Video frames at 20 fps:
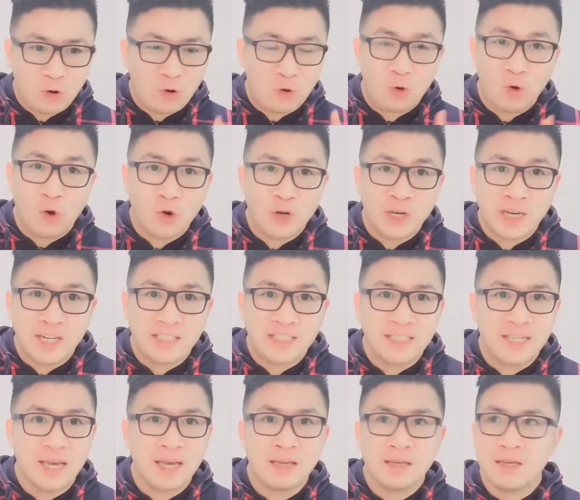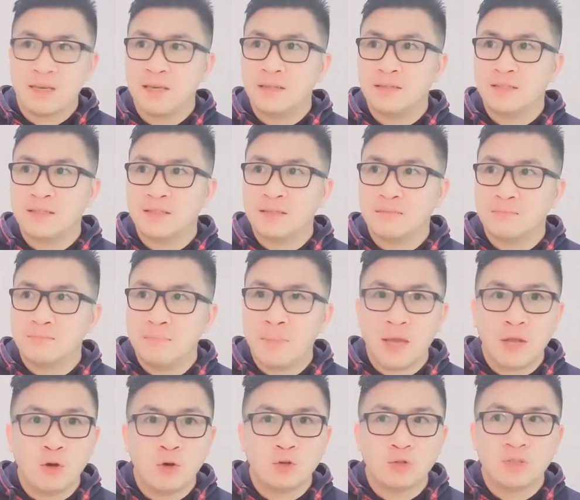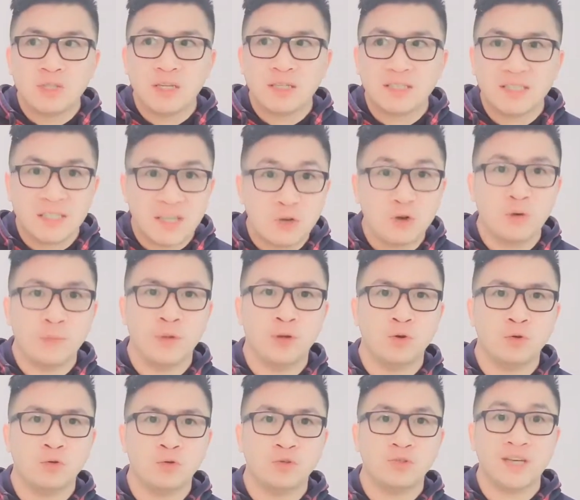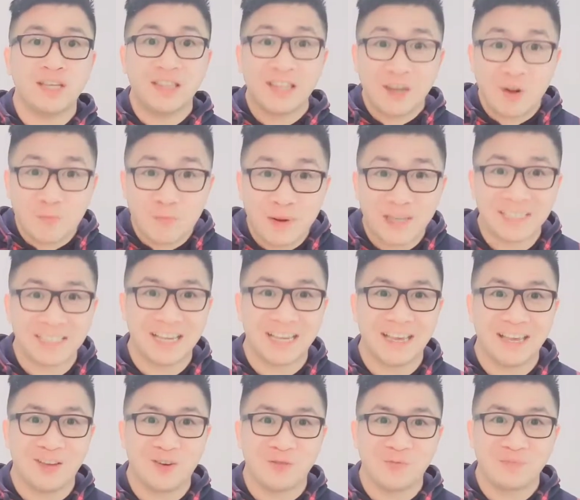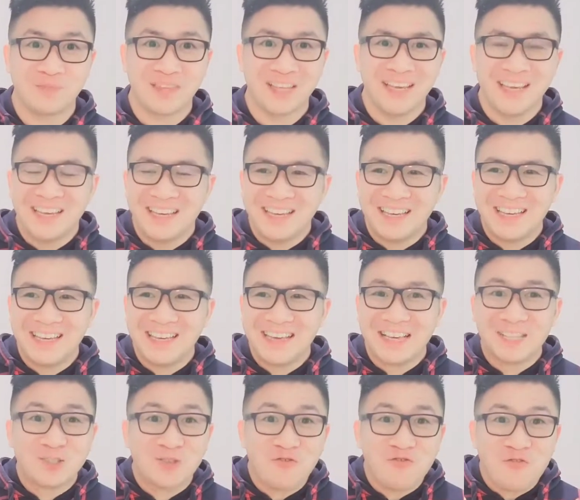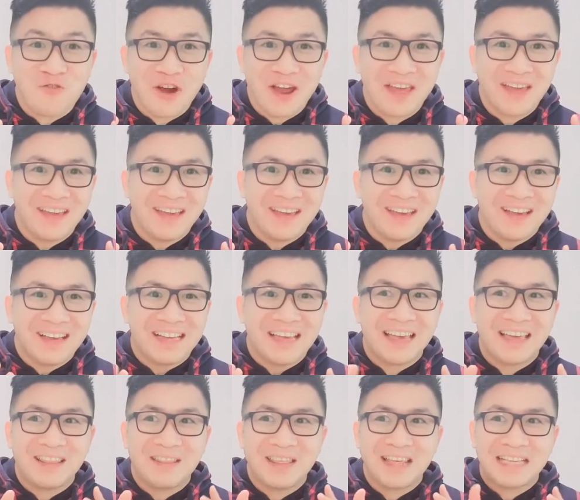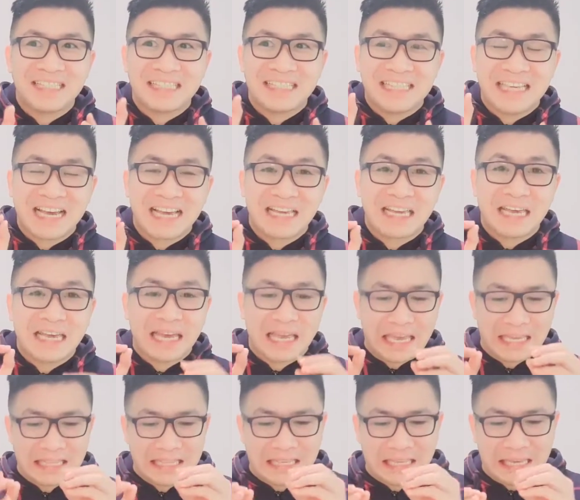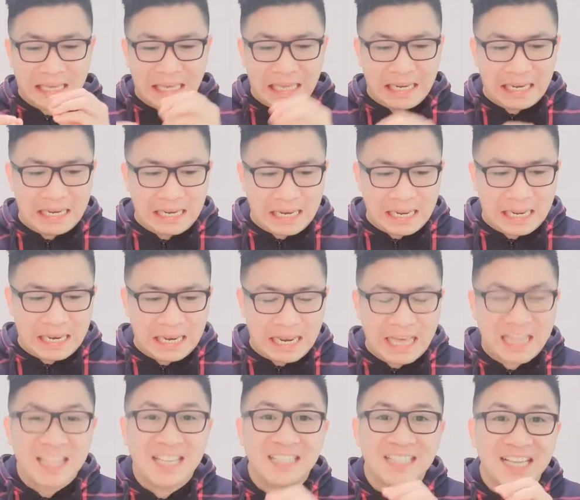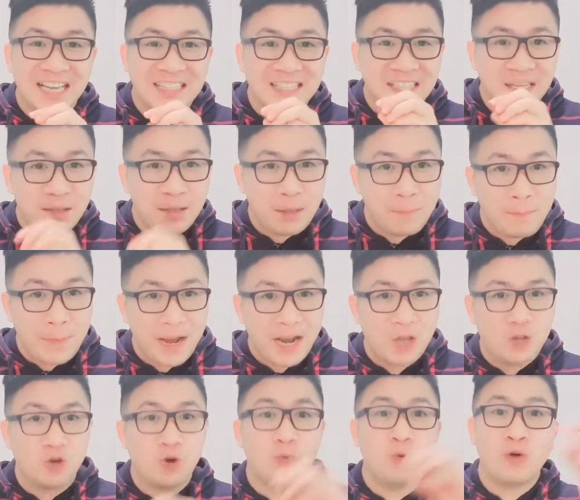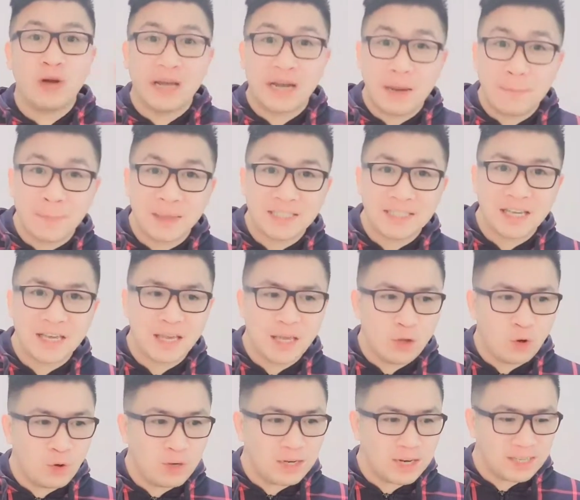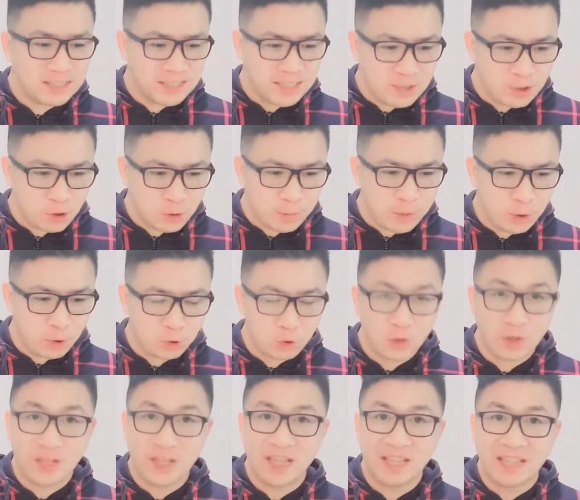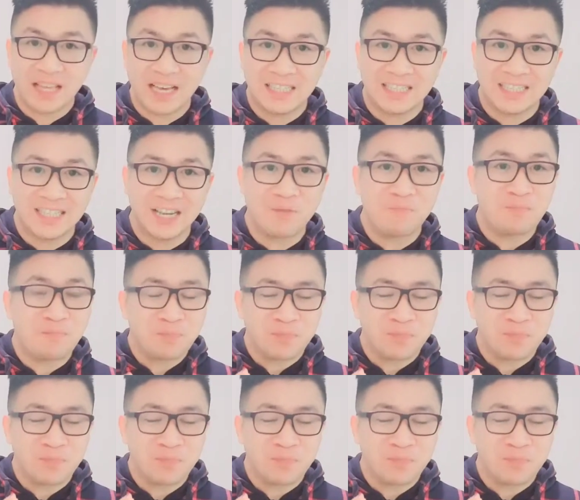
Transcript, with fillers: Lo inicié y en menos de cinco minutos ya tenía un pasajero. Y eso fue, decía que este, la distancia de, para yo buscar al pasajero era cinco minutos de distancia.